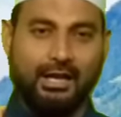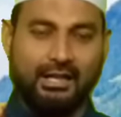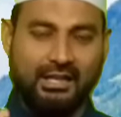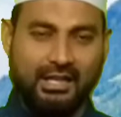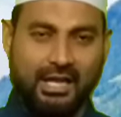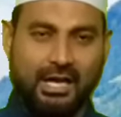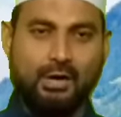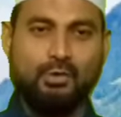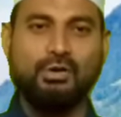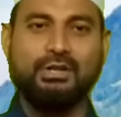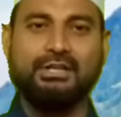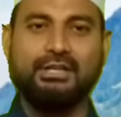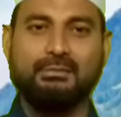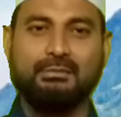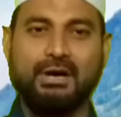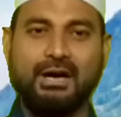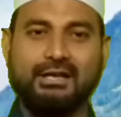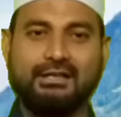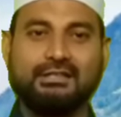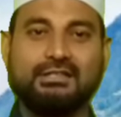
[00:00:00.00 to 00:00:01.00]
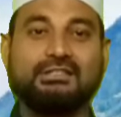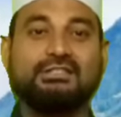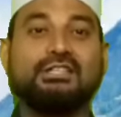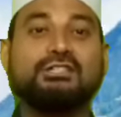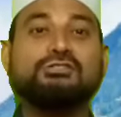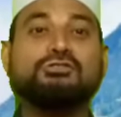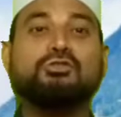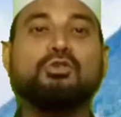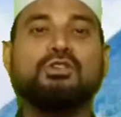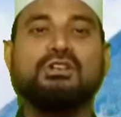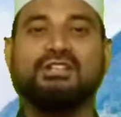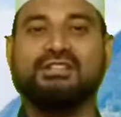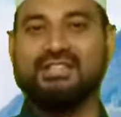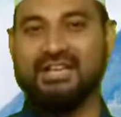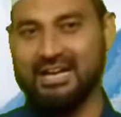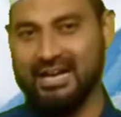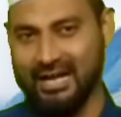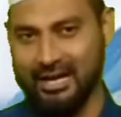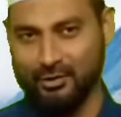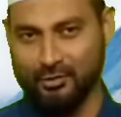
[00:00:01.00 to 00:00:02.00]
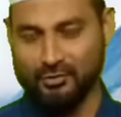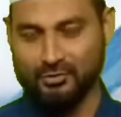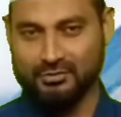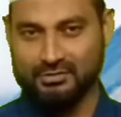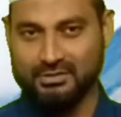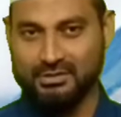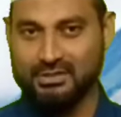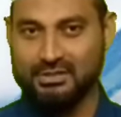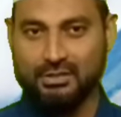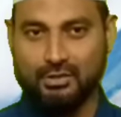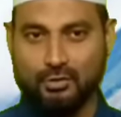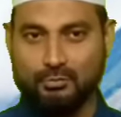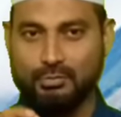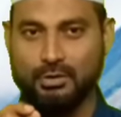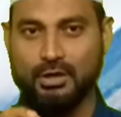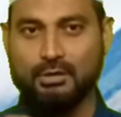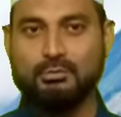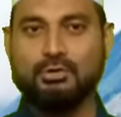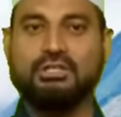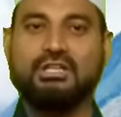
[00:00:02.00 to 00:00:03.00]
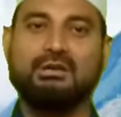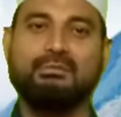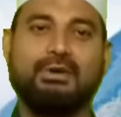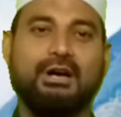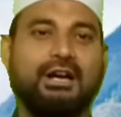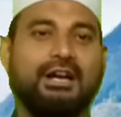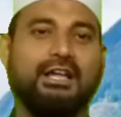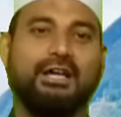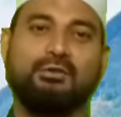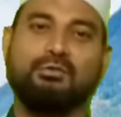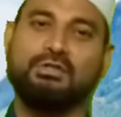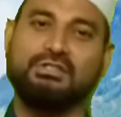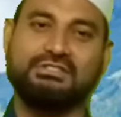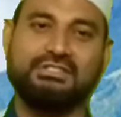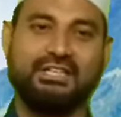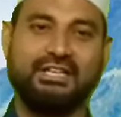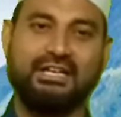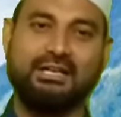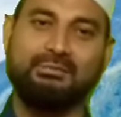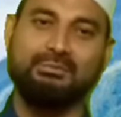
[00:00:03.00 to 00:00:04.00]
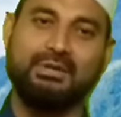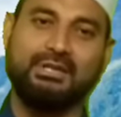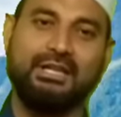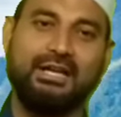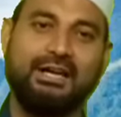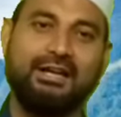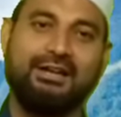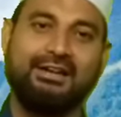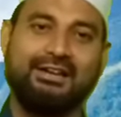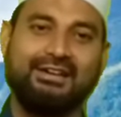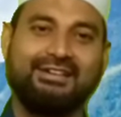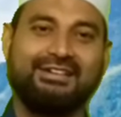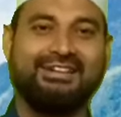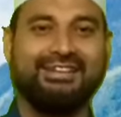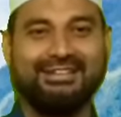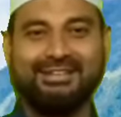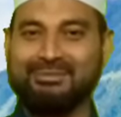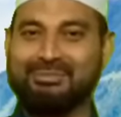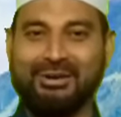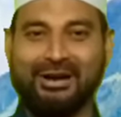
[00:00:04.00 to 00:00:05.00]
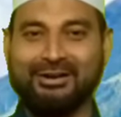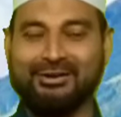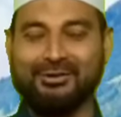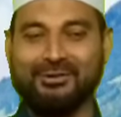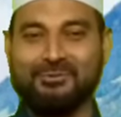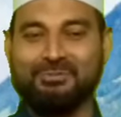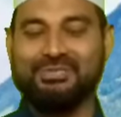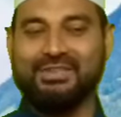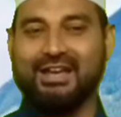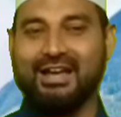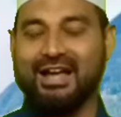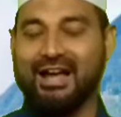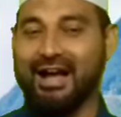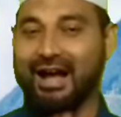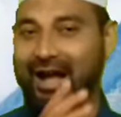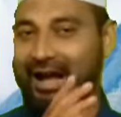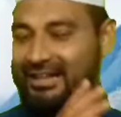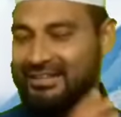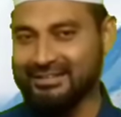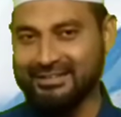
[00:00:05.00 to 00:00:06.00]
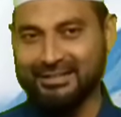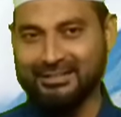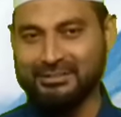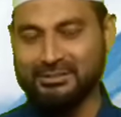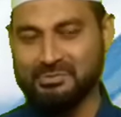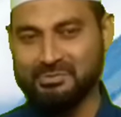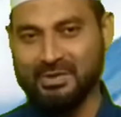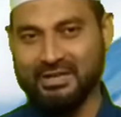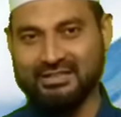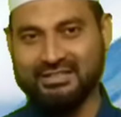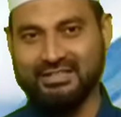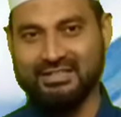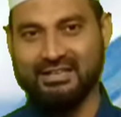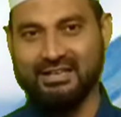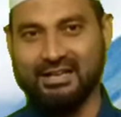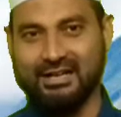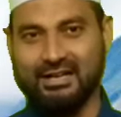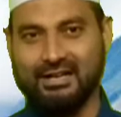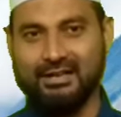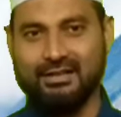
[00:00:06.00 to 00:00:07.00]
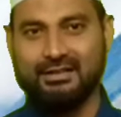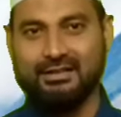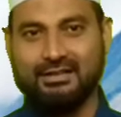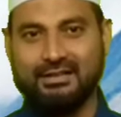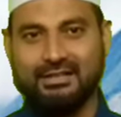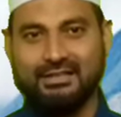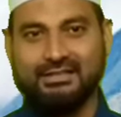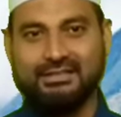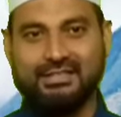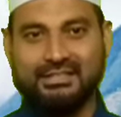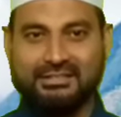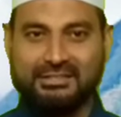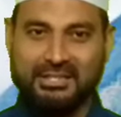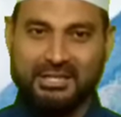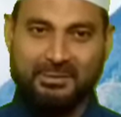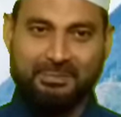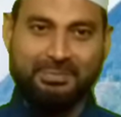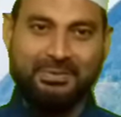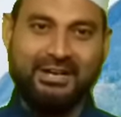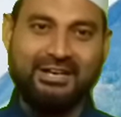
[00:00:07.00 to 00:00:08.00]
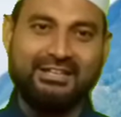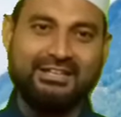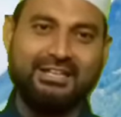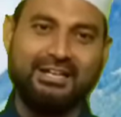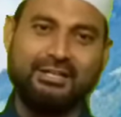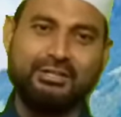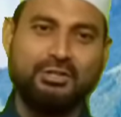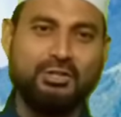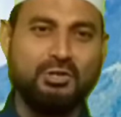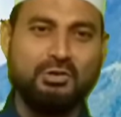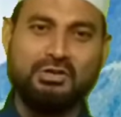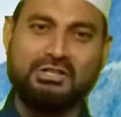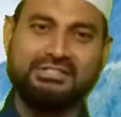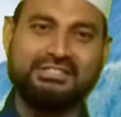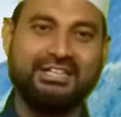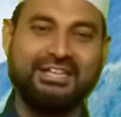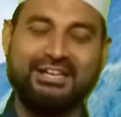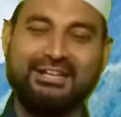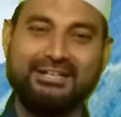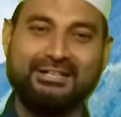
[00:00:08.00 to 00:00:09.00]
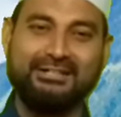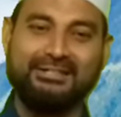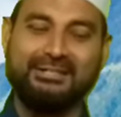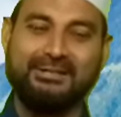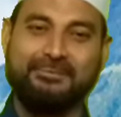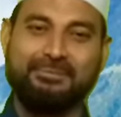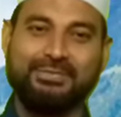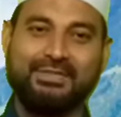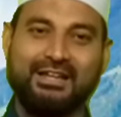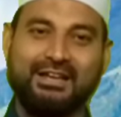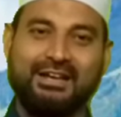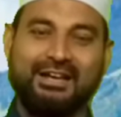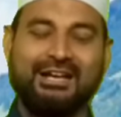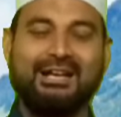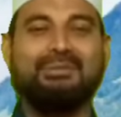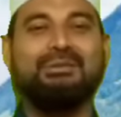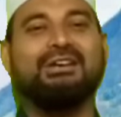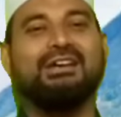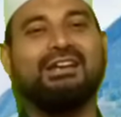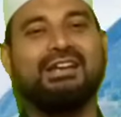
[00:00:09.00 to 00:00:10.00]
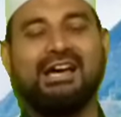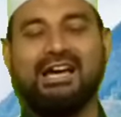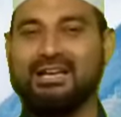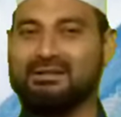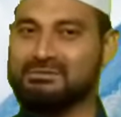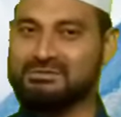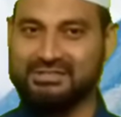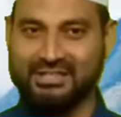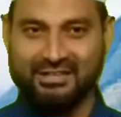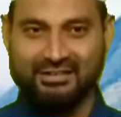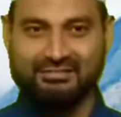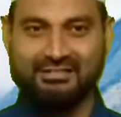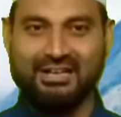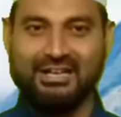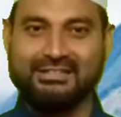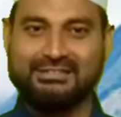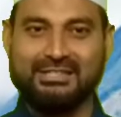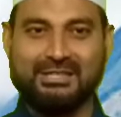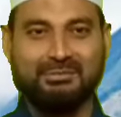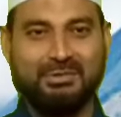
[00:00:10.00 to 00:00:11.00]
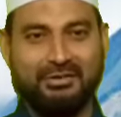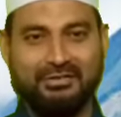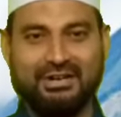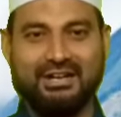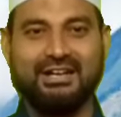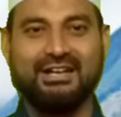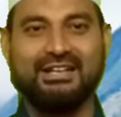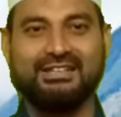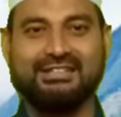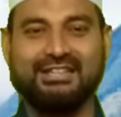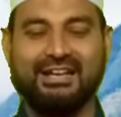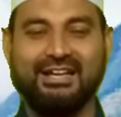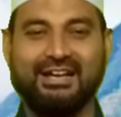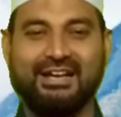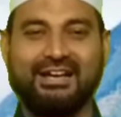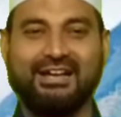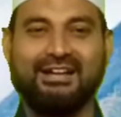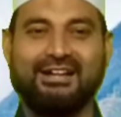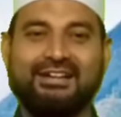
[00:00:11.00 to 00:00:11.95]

அல்லாஹுடைய மார்க்கத்தை சொல்லித்தான் ஆகணும் இது ரொம்ப முக்கியமான ஒரு செயல் என்பதை நீங்கள் பார்க்கணும் அதுக்கடுத்து பார்த்தீங்கன்னா இந்த திருப்பி அடிக்கிற இன்னும் ஒரு செயல் இருக்குது நபிகள் நாயகம் சல்லல்லா அலிஸ்லாம் அவர்களிடத்தில்